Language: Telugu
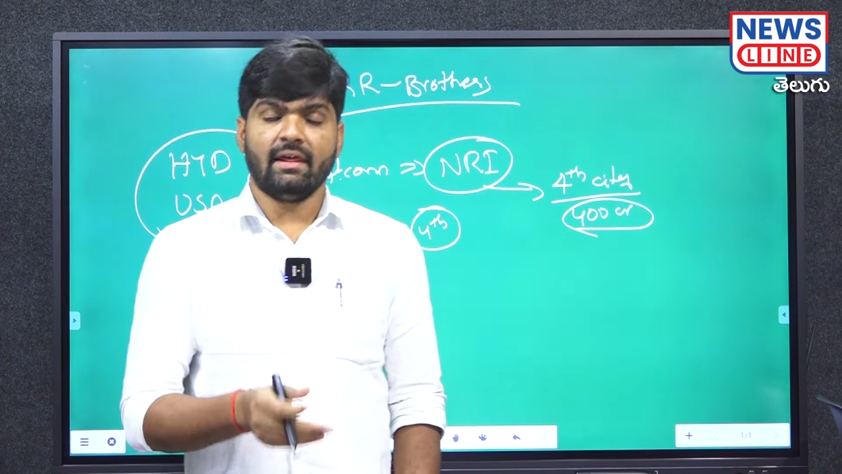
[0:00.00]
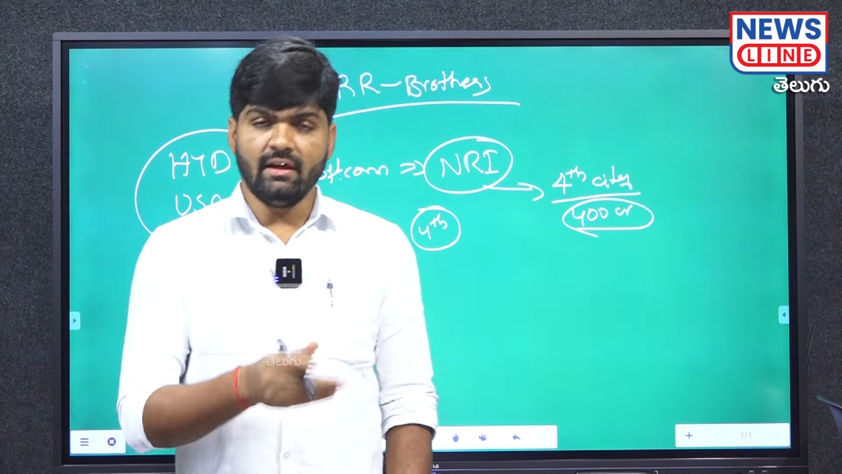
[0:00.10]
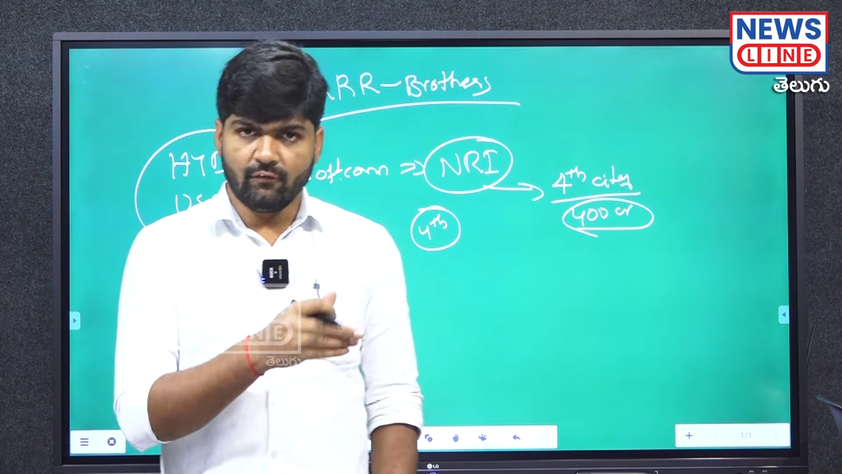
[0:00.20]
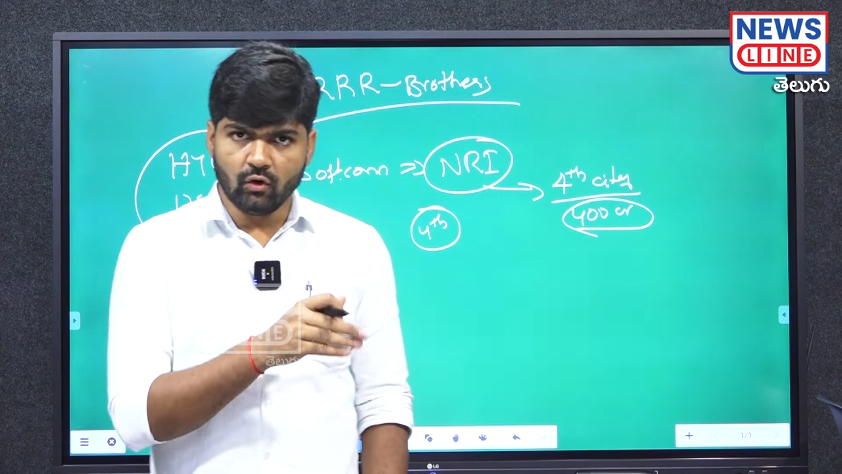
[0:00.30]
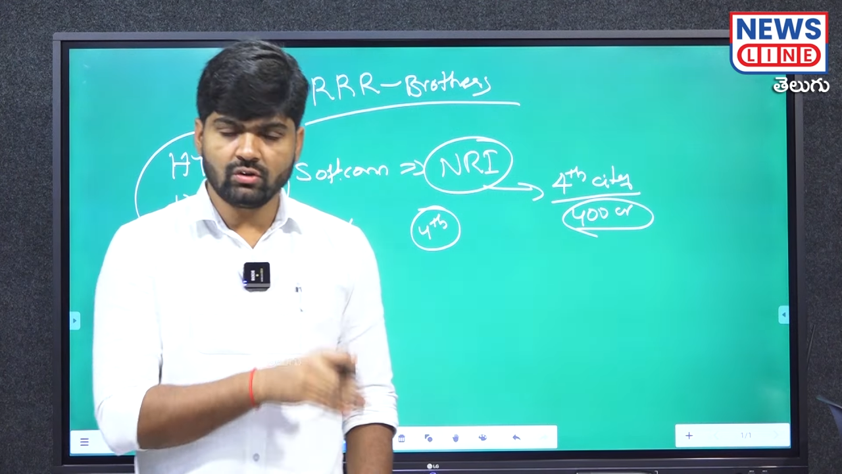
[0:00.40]

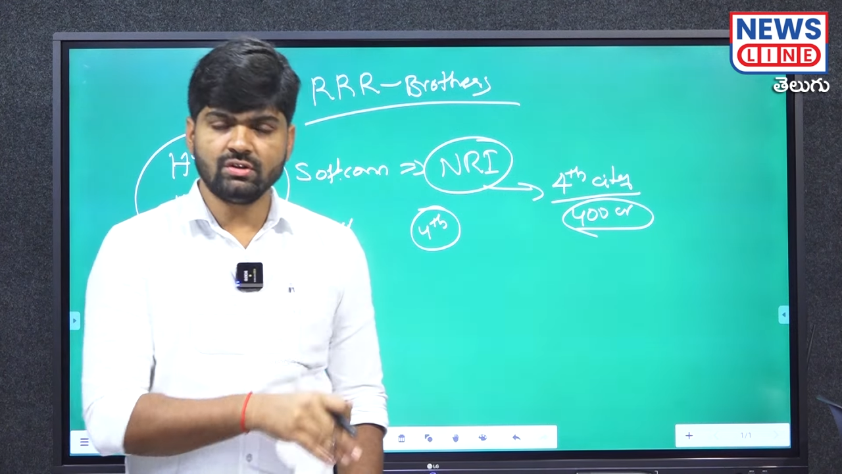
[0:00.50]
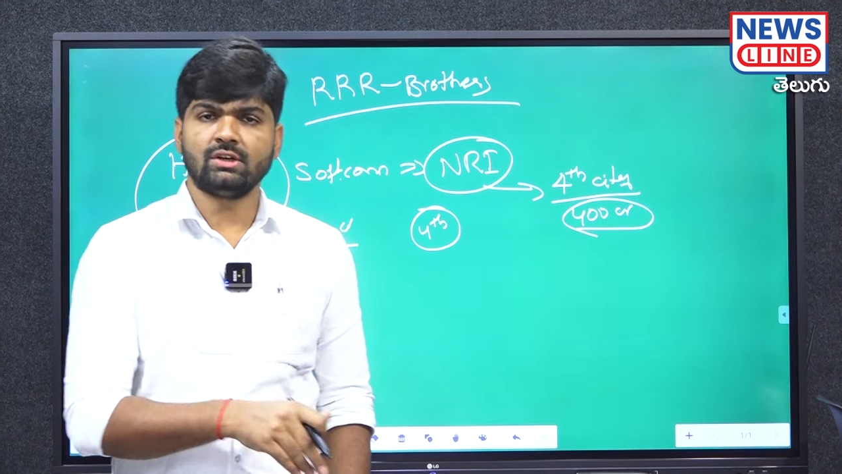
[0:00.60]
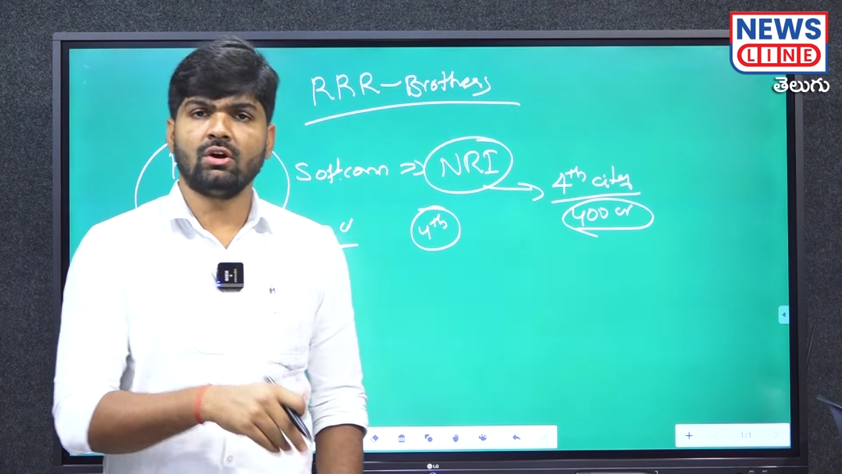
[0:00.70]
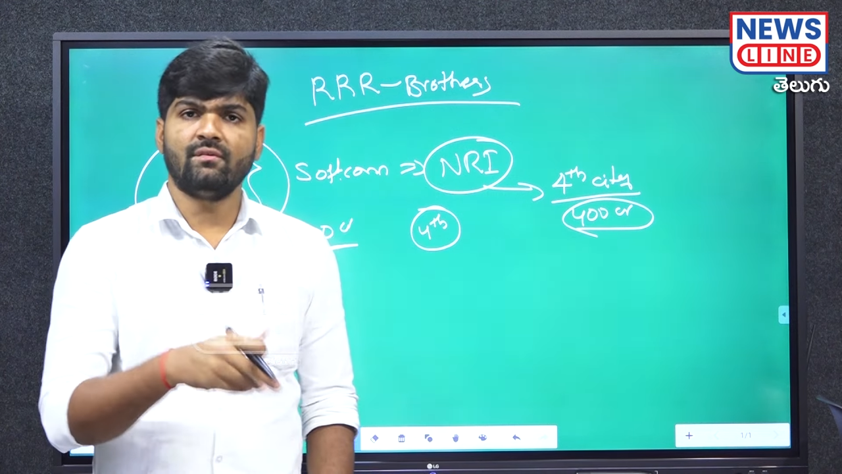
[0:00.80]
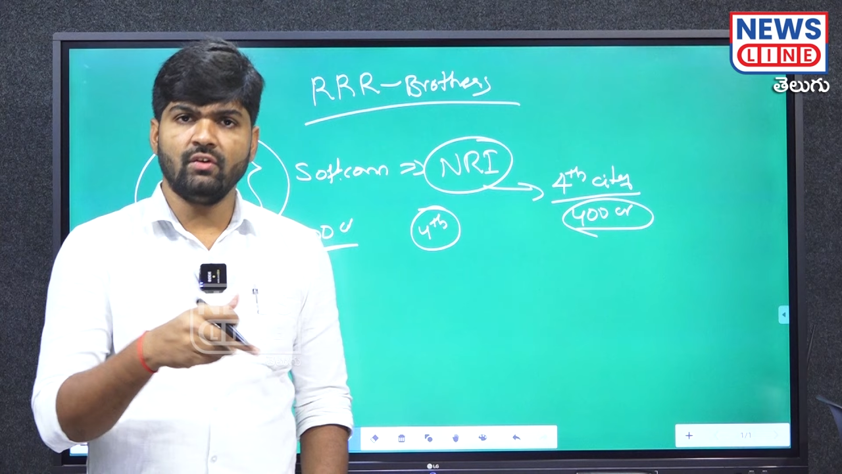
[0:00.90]
అదే ఫోర్త్
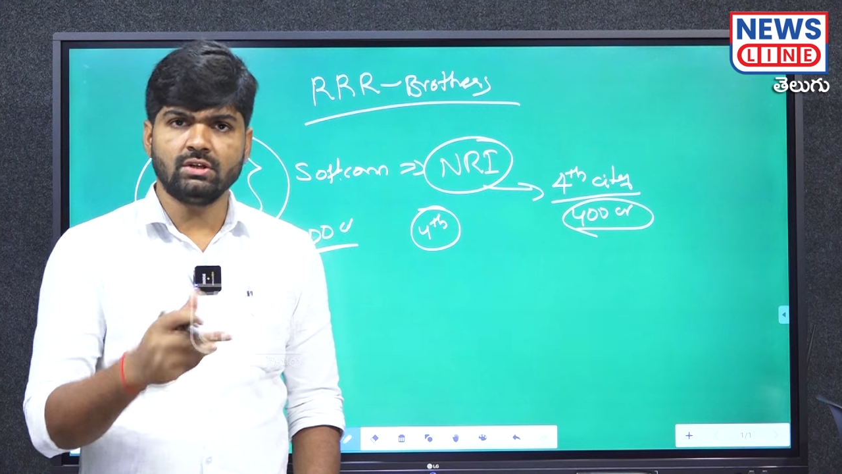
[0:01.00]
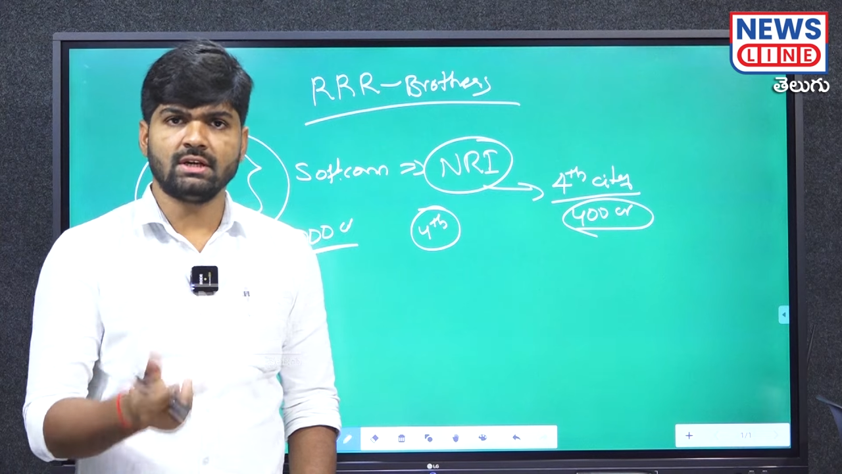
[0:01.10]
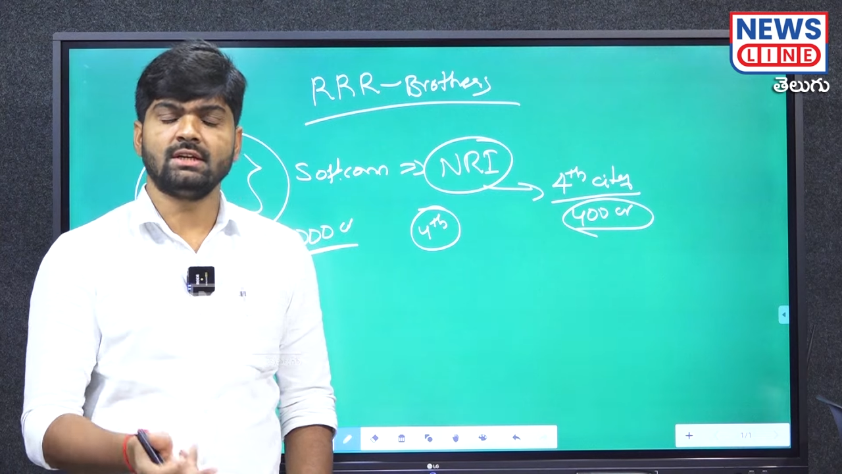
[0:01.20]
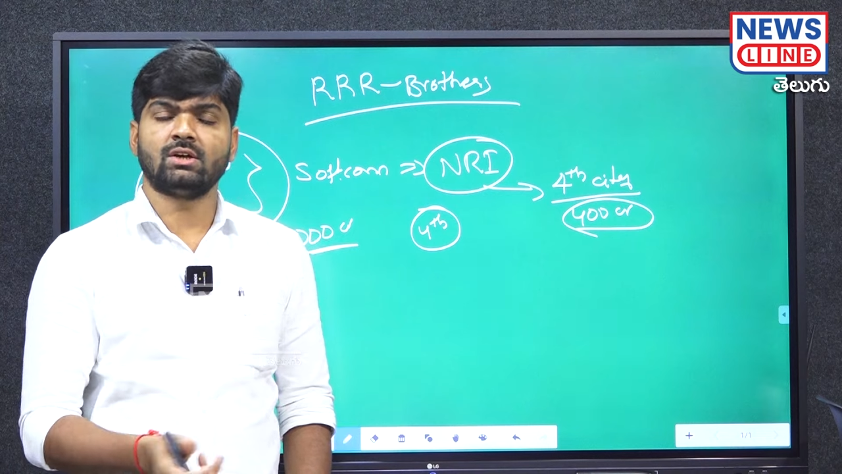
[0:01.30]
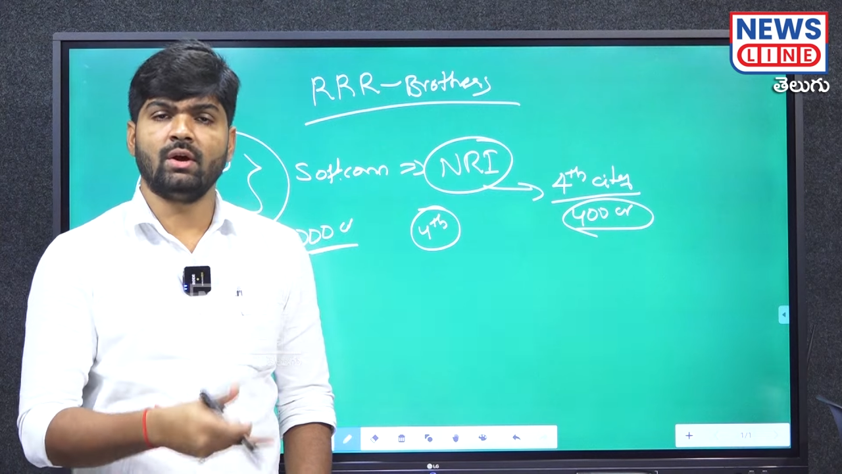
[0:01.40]
సిటో
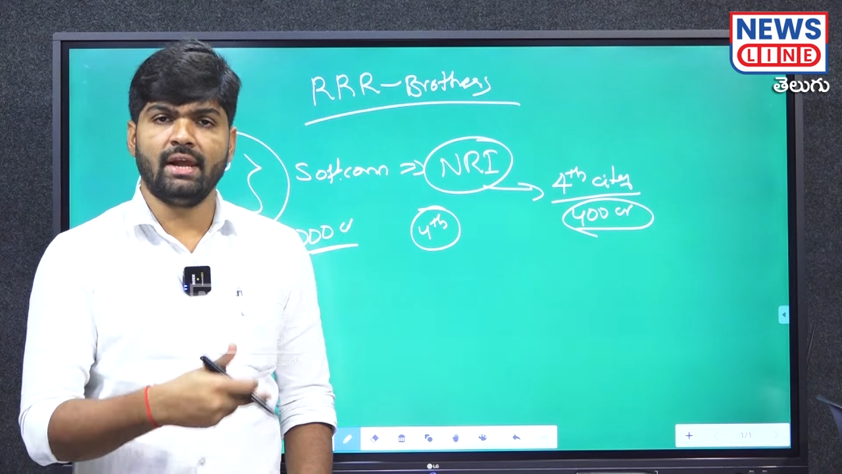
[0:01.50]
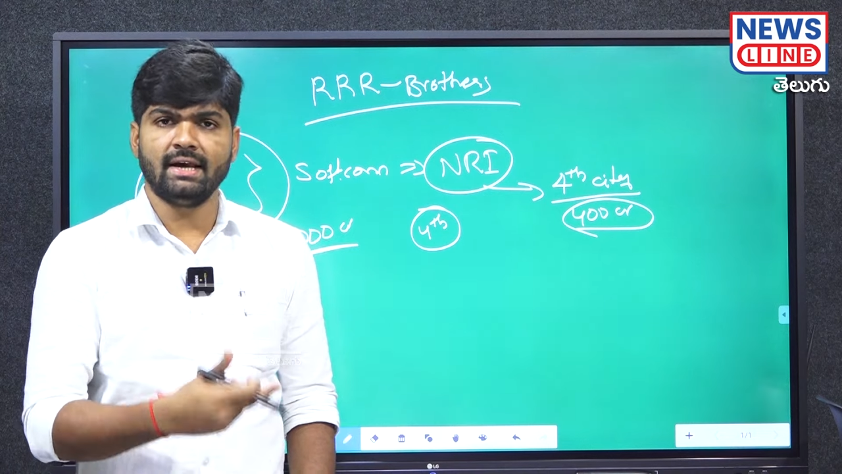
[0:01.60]
ఫ్యూచర్ సిటో